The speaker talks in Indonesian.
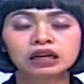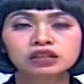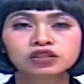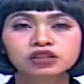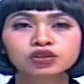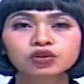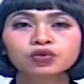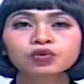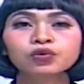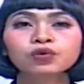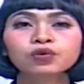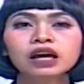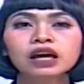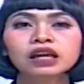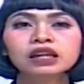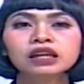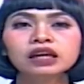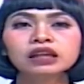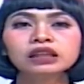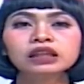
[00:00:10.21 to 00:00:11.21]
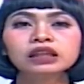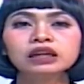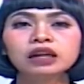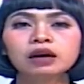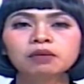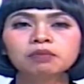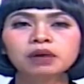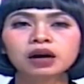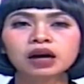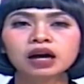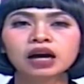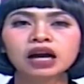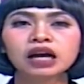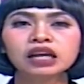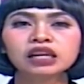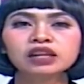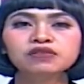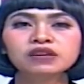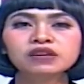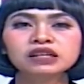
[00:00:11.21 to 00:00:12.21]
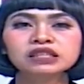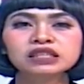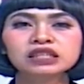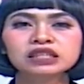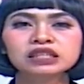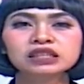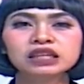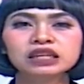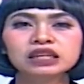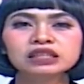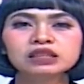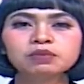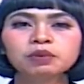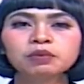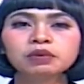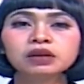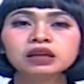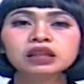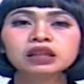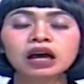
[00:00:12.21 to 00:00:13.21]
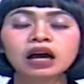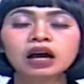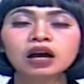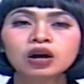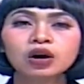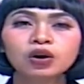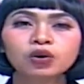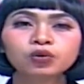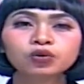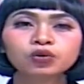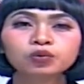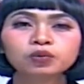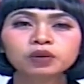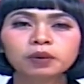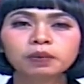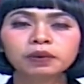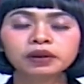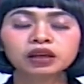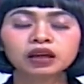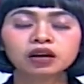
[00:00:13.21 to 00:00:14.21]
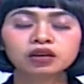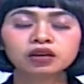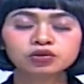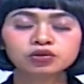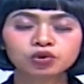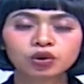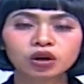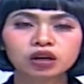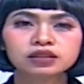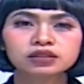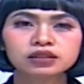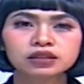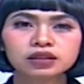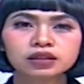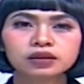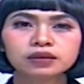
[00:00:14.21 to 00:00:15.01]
Seluruh lahan yang terdampak akan difasilitasi pemerintah untuk mendapatkan asuransi.